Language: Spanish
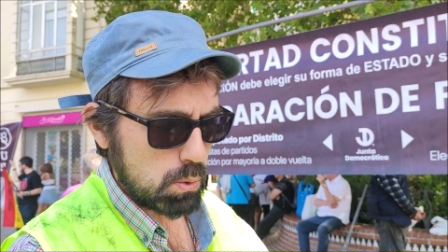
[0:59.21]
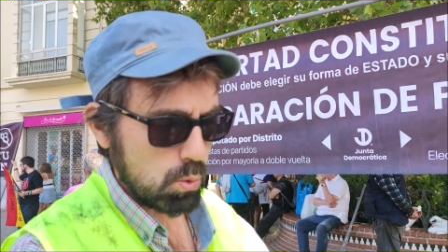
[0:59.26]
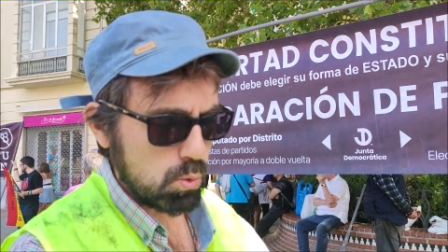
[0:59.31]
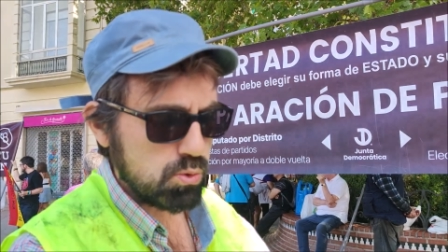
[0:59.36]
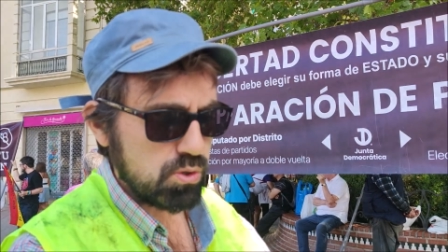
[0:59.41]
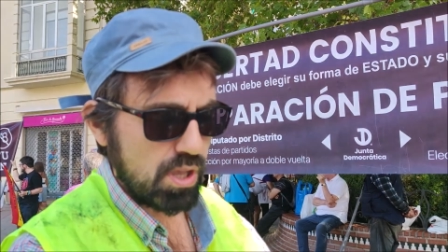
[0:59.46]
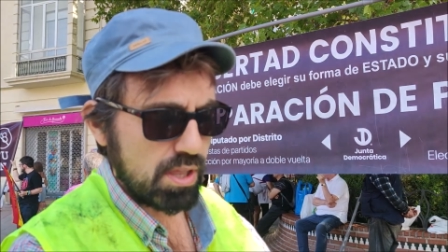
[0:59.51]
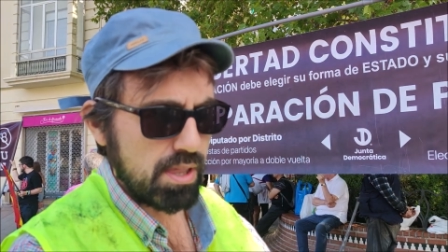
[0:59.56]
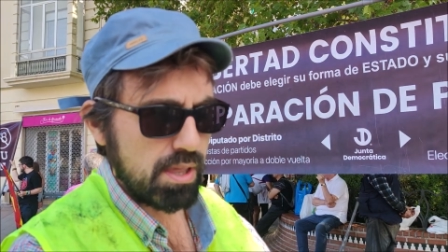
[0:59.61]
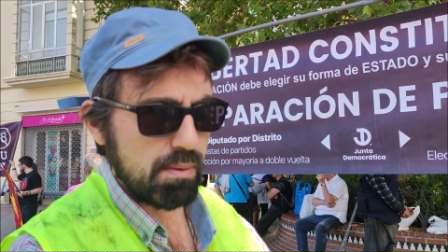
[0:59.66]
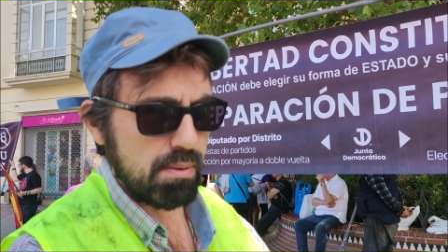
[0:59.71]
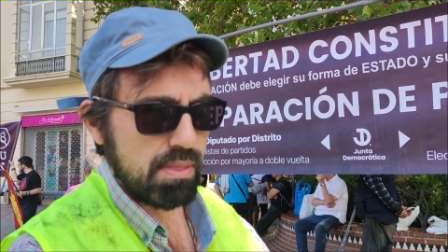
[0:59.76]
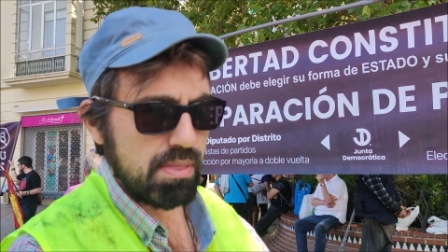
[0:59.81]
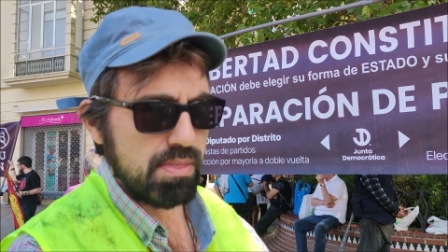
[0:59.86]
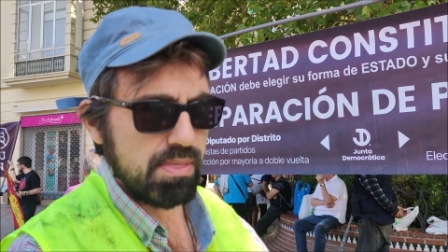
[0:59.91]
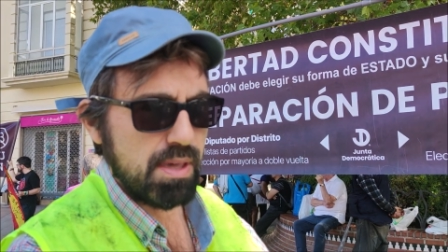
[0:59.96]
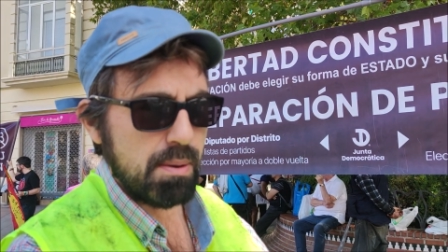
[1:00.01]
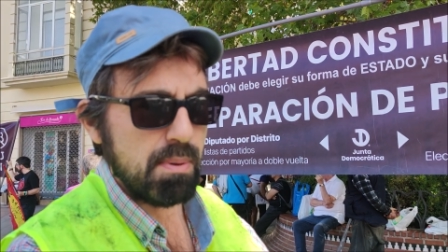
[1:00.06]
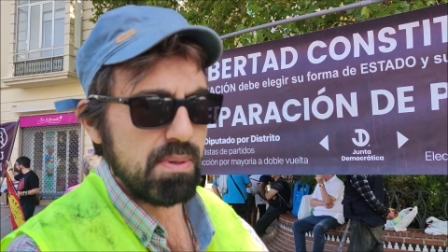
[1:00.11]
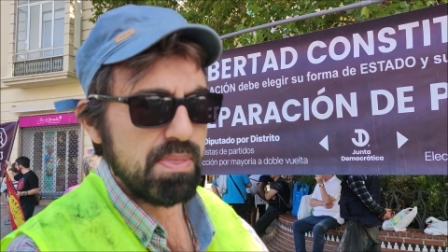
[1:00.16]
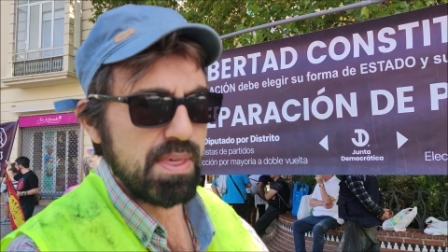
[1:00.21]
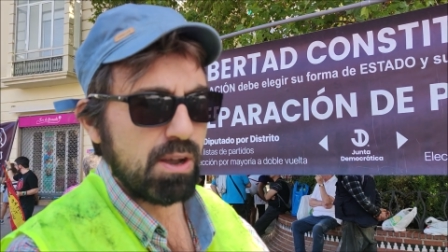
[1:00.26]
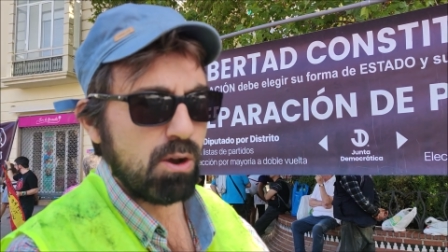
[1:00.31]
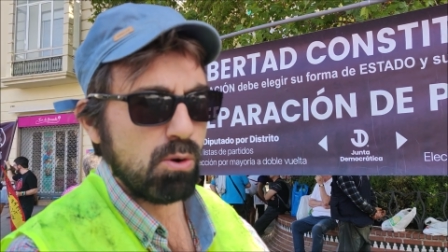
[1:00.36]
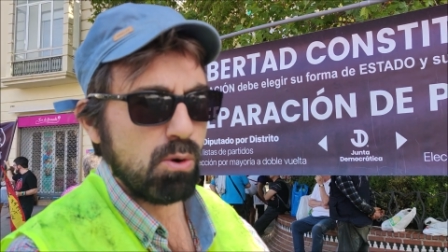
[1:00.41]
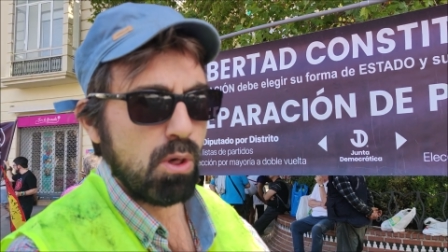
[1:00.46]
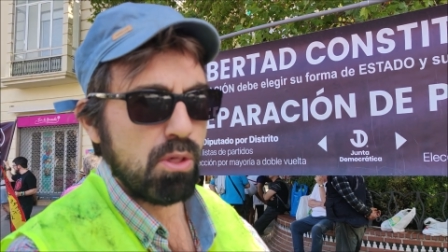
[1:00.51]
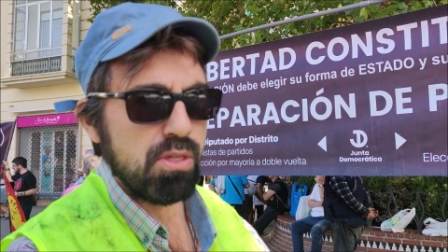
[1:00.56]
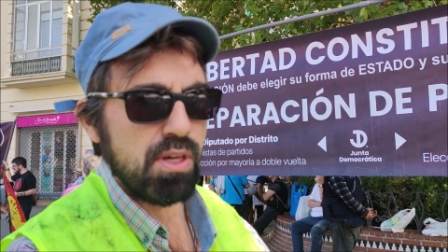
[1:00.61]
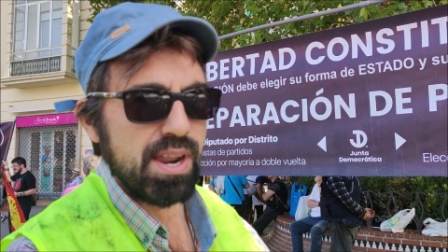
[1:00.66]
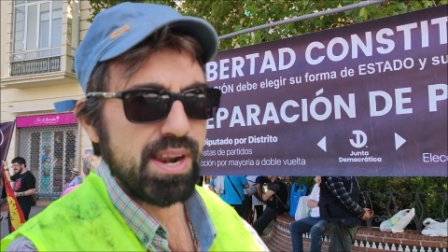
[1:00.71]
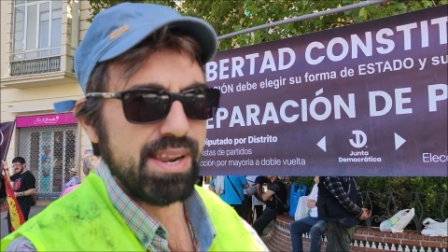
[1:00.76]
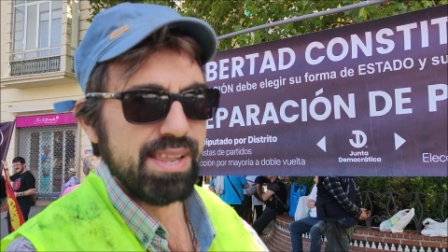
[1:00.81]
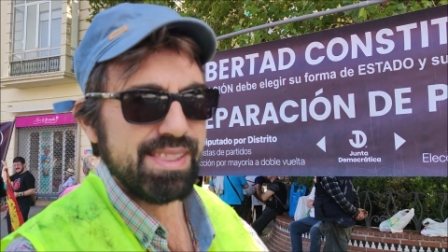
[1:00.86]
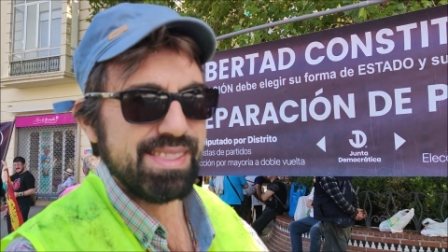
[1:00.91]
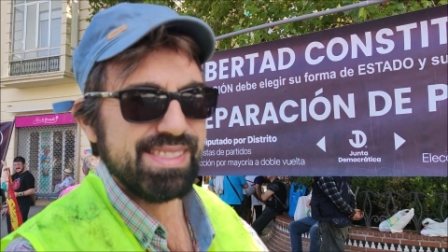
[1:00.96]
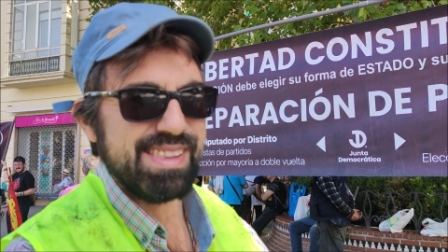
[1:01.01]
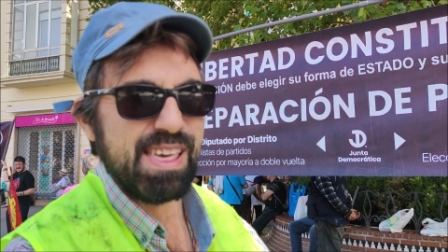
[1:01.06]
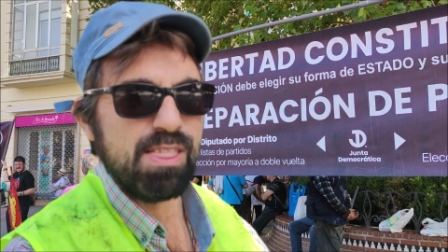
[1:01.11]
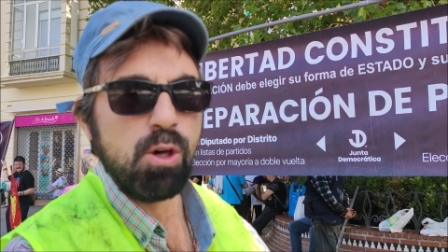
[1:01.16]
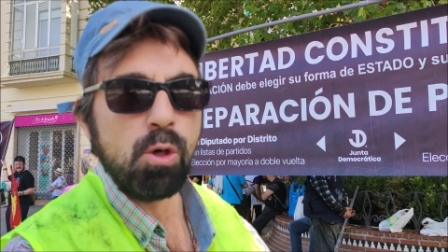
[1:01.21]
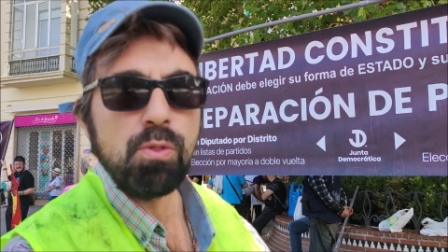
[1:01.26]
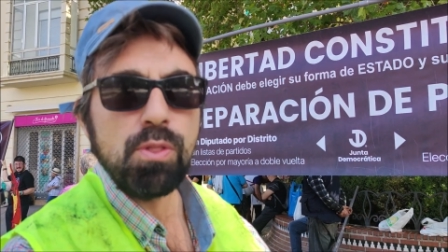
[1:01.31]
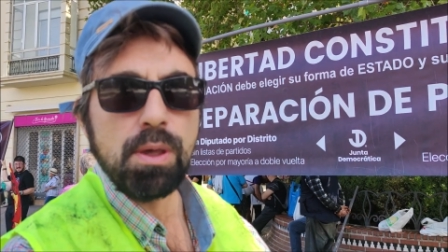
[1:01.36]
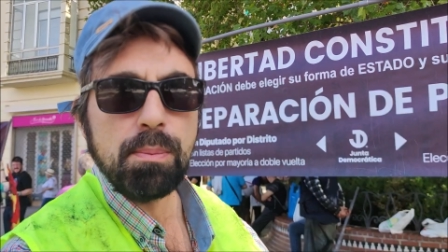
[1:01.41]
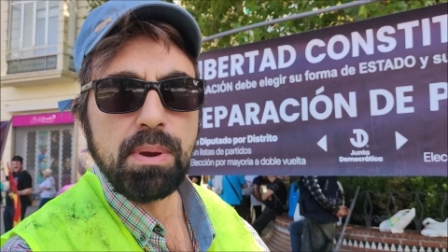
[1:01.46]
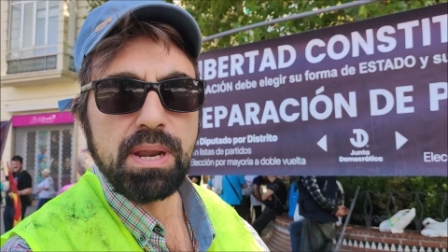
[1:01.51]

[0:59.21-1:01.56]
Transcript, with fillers: ustedes deben de conocer de dónde